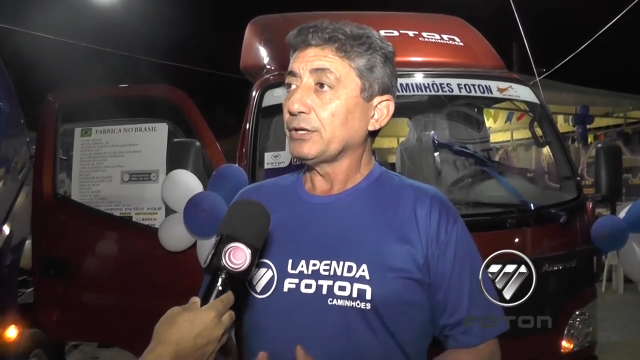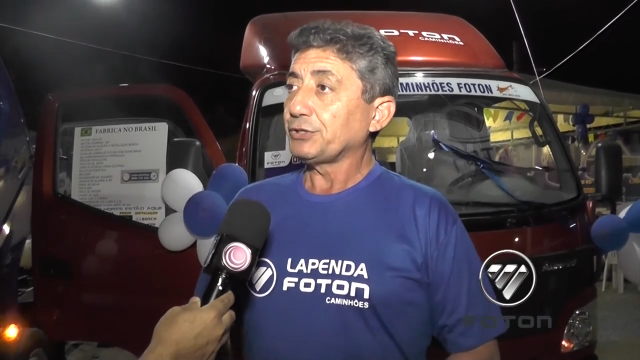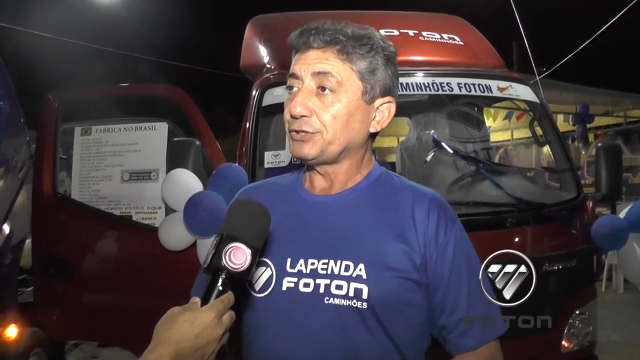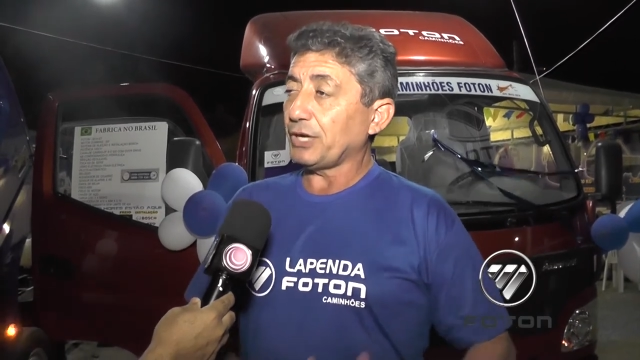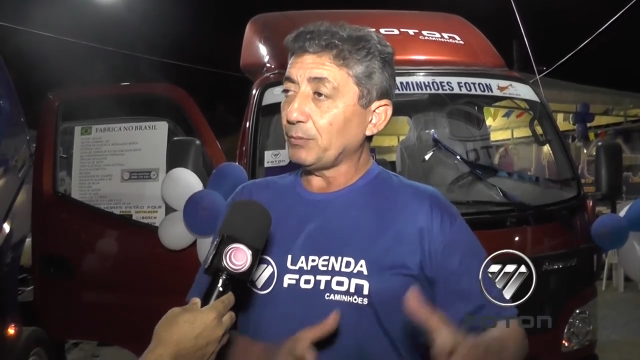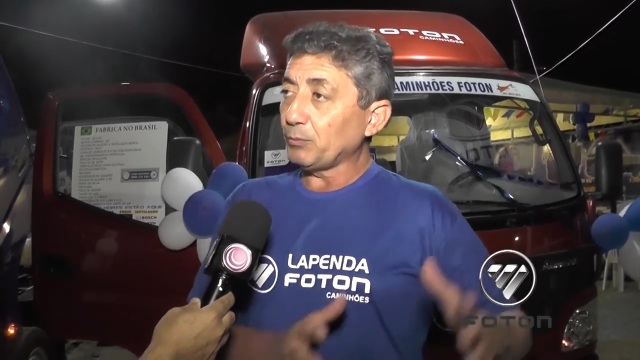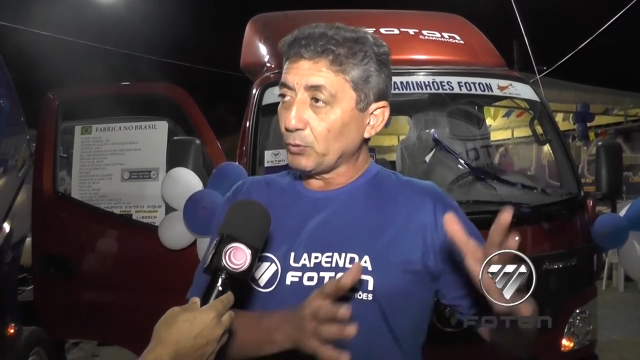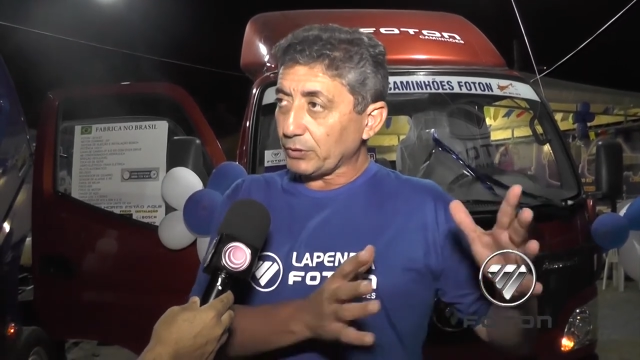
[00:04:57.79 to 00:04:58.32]

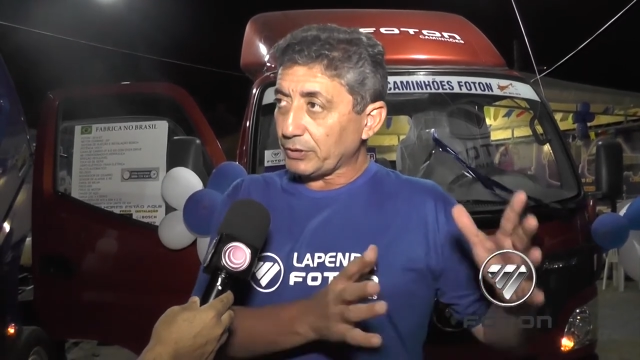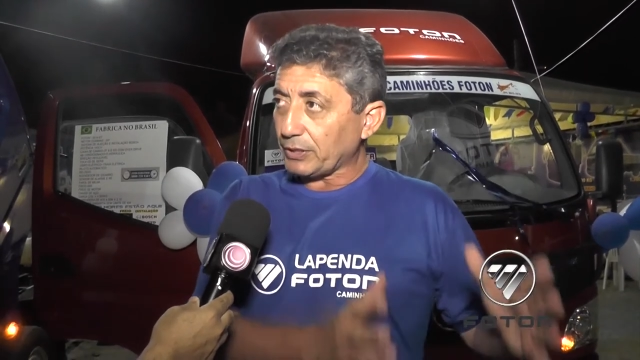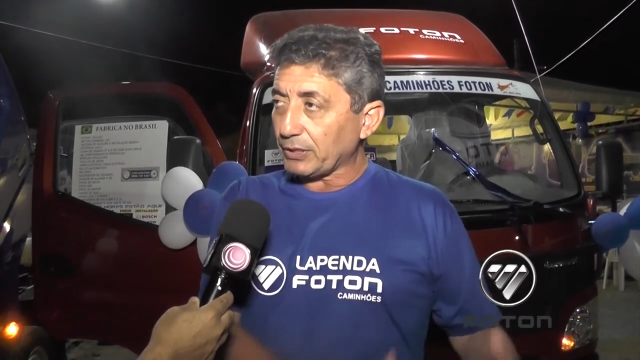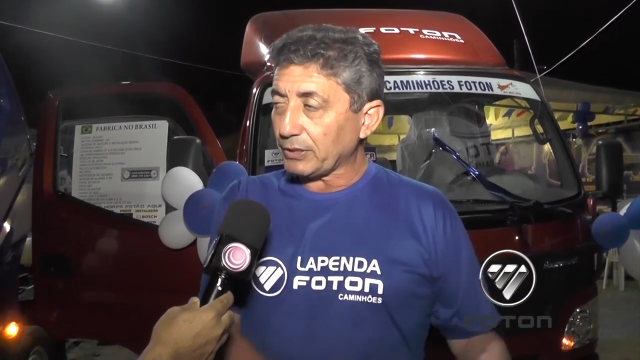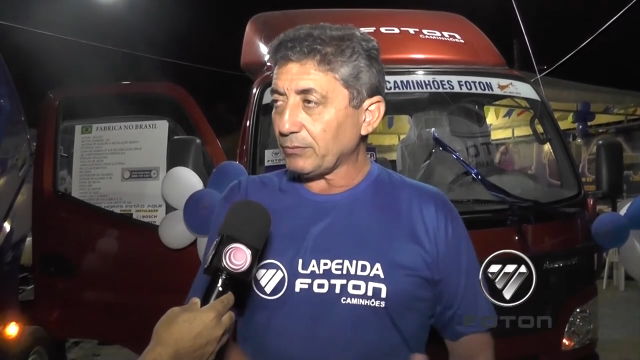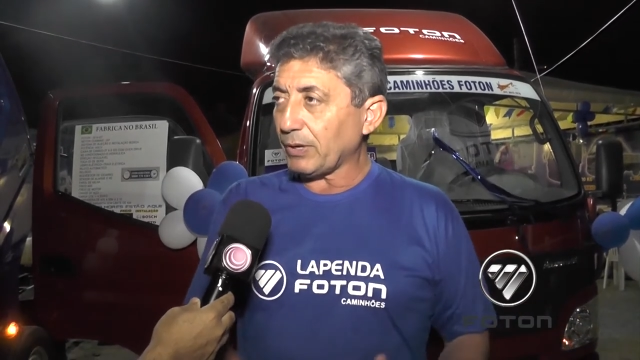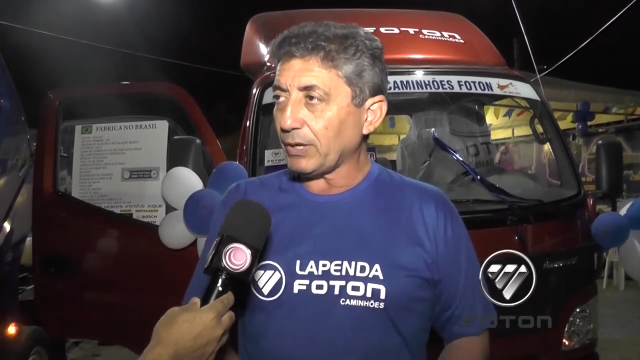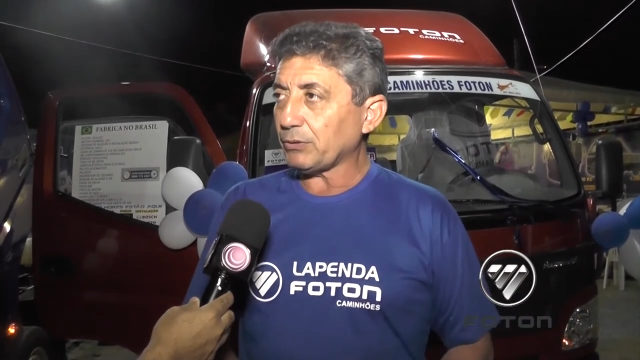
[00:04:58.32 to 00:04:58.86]
já
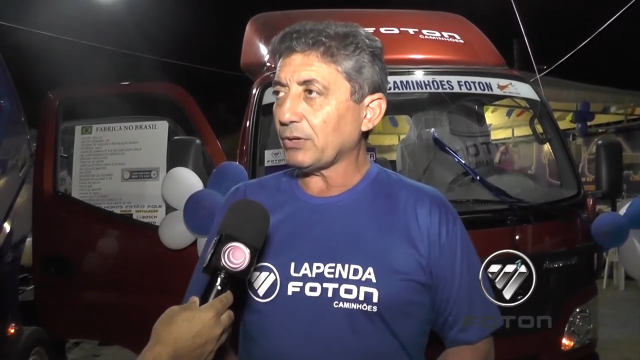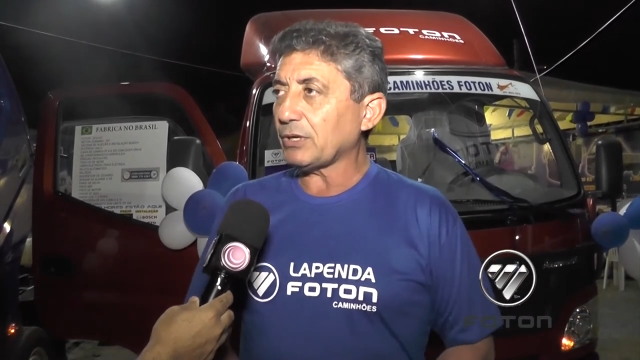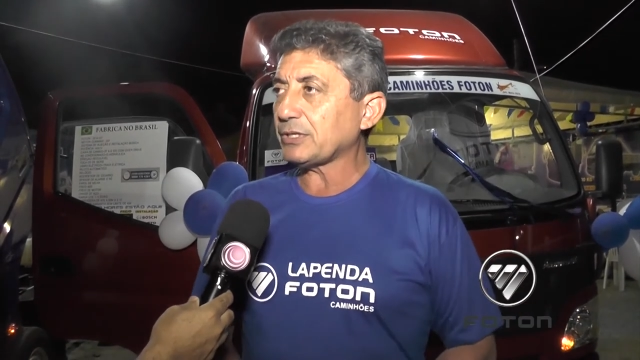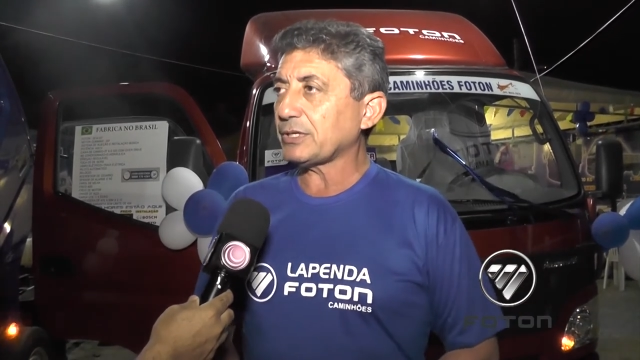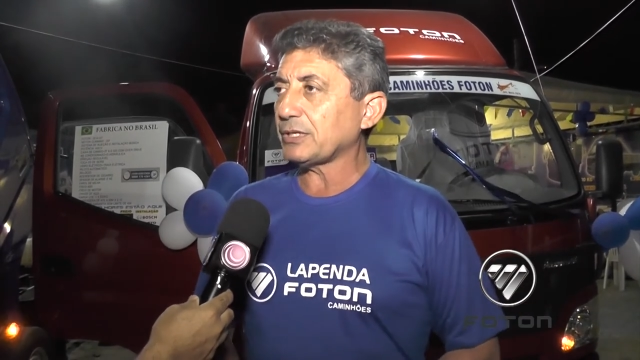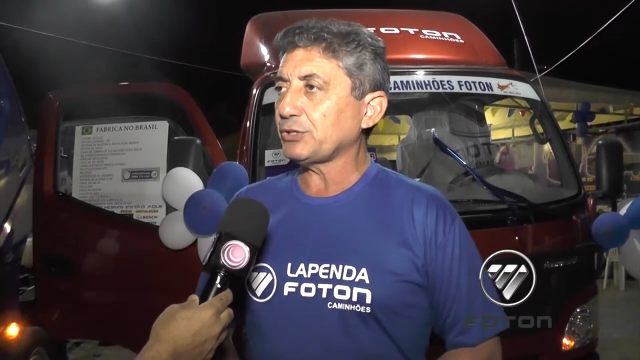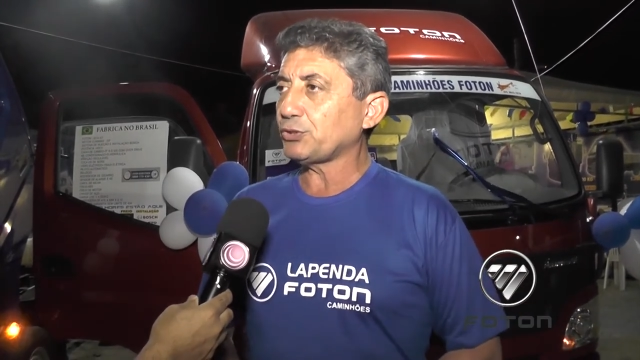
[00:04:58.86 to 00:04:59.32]
montando a nossa